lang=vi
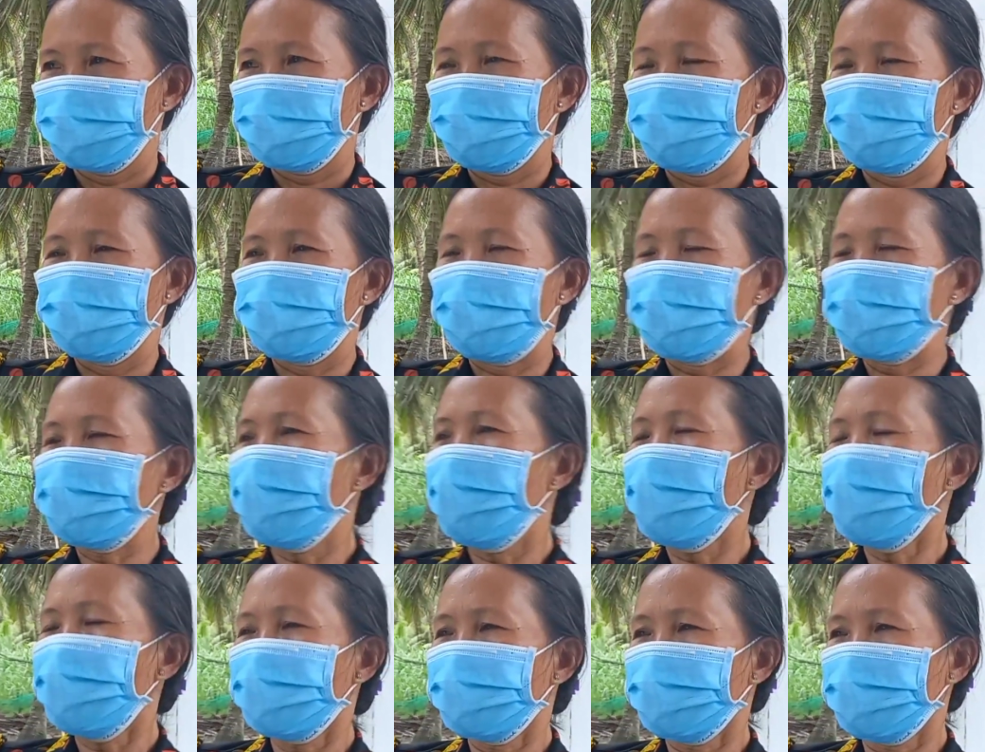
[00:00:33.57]
rồi bả
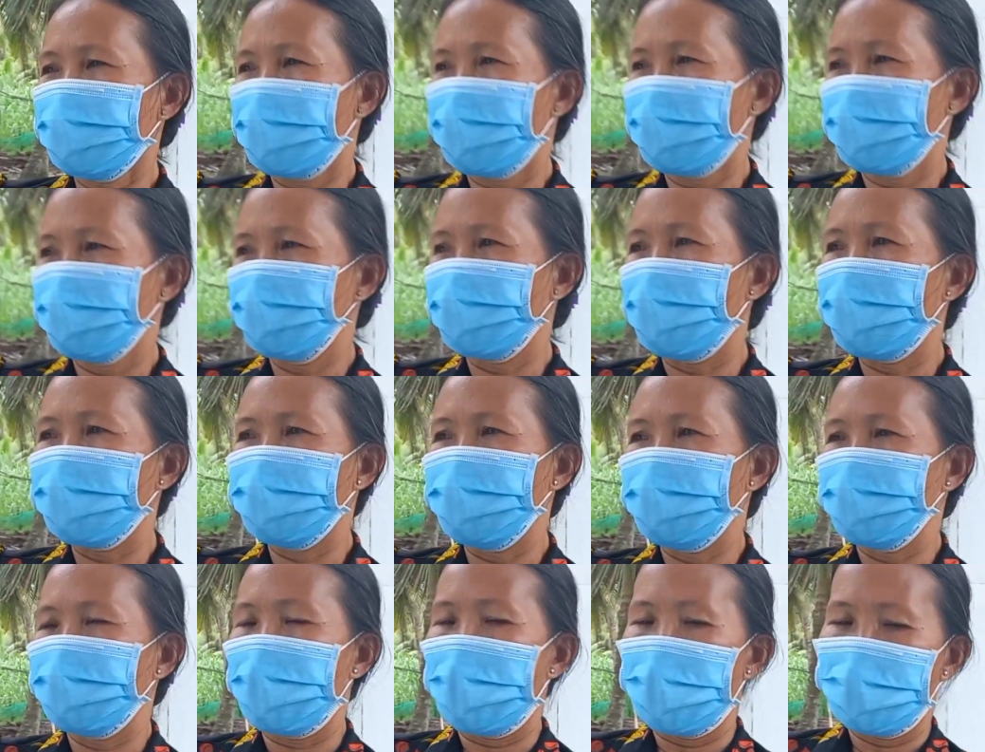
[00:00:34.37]
đốt hết trơn
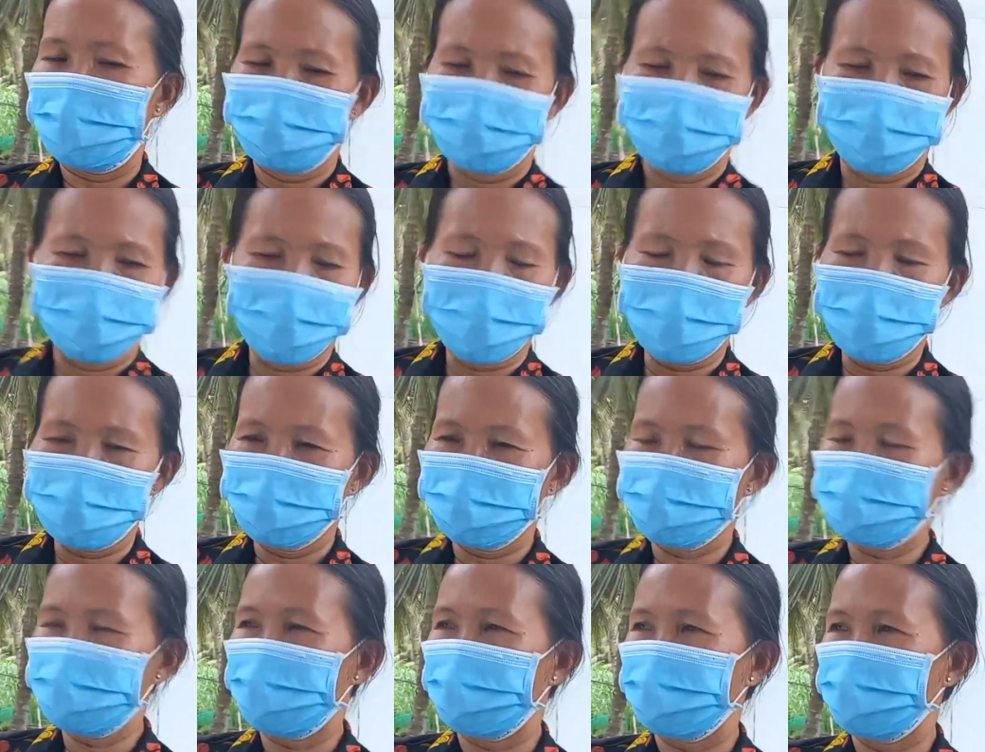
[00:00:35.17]
mùng mền
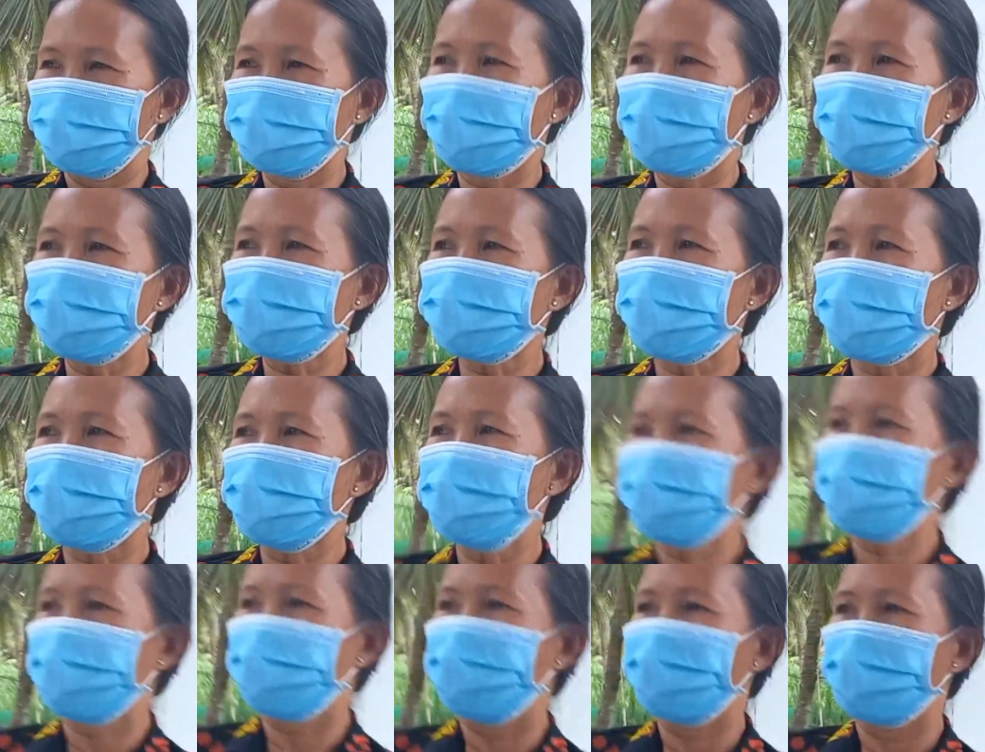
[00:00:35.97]
luôn chứ đừng nói
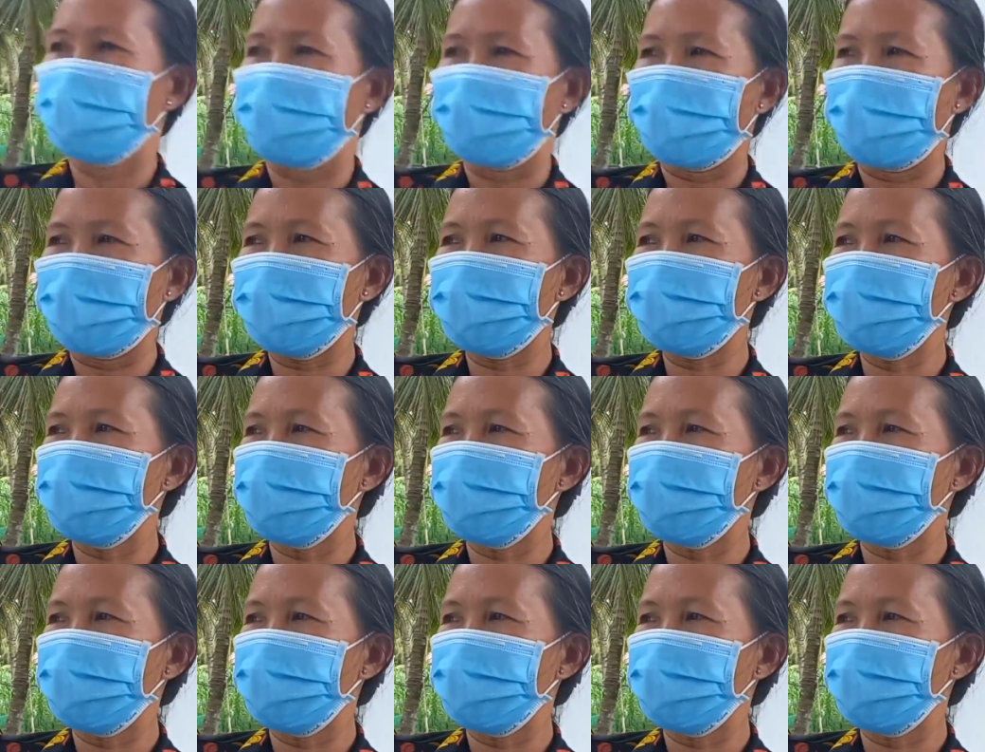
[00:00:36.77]
tới mà quần áo